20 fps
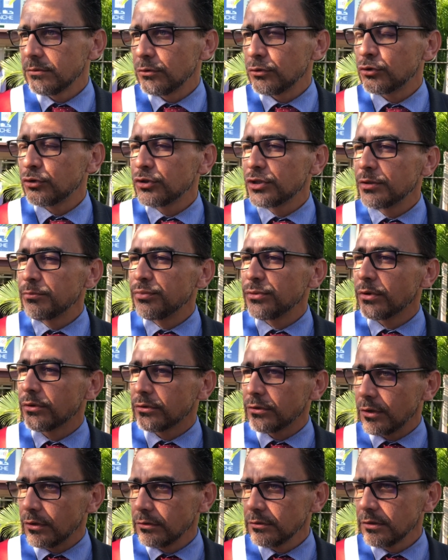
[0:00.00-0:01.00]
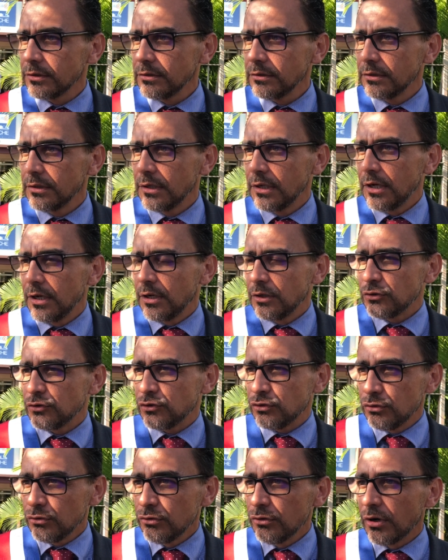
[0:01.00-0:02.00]
de ce que j'ai pu entendre
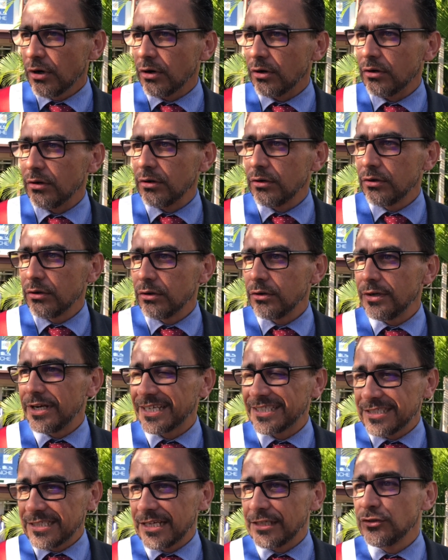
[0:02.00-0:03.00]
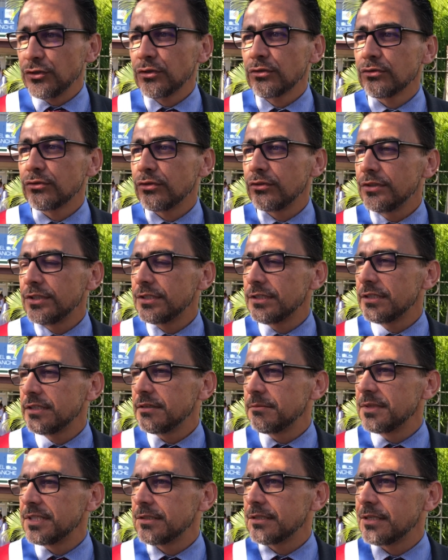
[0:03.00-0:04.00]
sur euh, la création de ce lycée
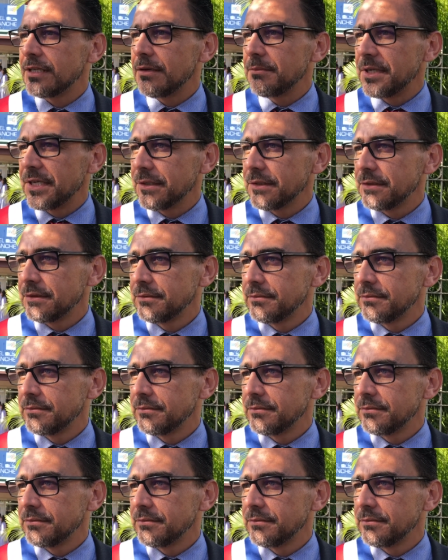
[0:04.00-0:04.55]
des métiers de la mer.